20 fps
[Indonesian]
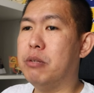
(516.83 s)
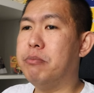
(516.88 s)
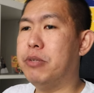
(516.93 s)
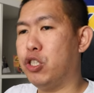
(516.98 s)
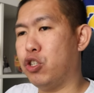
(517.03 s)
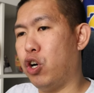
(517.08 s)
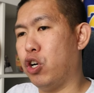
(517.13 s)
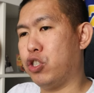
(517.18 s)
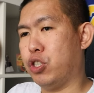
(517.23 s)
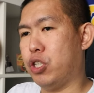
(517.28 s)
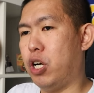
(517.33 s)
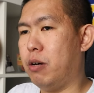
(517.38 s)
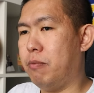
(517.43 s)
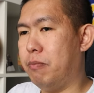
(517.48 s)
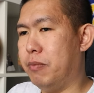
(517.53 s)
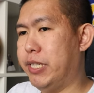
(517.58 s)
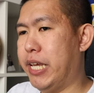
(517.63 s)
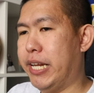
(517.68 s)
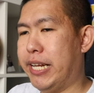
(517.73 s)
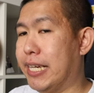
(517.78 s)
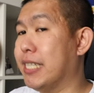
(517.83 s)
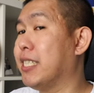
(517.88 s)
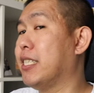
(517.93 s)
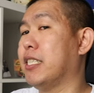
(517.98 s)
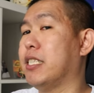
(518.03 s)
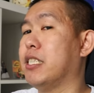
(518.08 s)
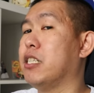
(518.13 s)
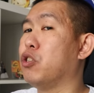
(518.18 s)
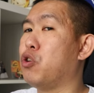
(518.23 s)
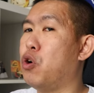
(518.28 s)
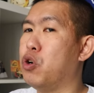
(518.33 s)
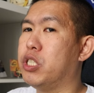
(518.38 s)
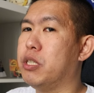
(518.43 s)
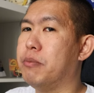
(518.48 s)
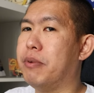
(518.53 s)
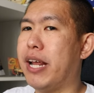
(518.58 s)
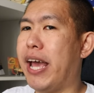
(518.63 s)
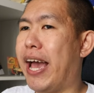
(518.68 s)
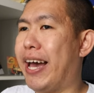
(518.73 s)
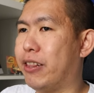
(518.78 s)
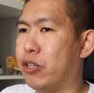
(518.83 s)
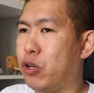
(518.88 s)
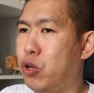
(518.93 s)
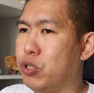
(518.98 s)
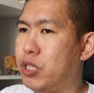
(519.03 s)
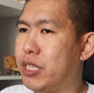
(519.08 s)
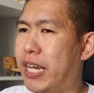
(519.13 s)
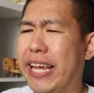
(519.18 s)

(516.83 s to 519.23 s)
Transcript: lebih cocok menjadi assistant coach daripada head coach.